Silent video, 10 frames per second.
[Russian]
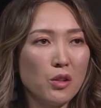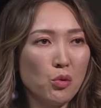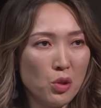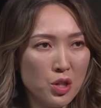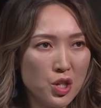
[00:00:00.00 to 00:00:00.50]

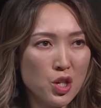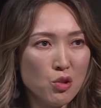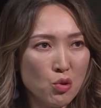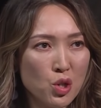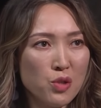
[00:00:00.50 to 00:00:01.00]
которые
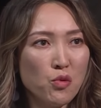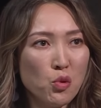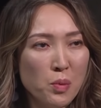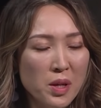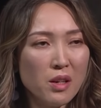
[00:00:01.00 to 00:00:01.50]
сейчас
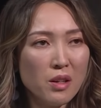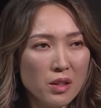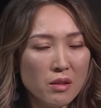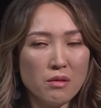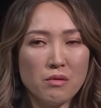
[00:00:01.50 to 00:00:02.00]
существуют в мире,
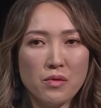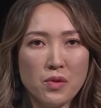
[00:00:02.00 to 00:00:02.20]
это